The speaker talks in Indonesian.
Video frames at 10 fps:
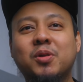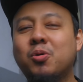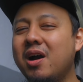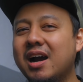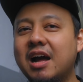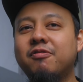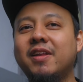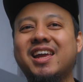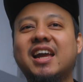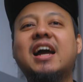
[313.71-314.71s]
gua nggak
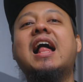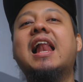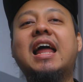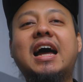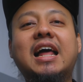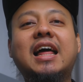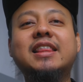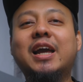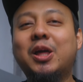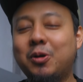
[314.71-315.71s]
flicking ala-ala
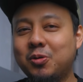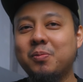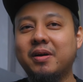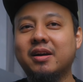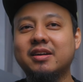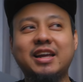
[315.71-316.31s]
tech youtuber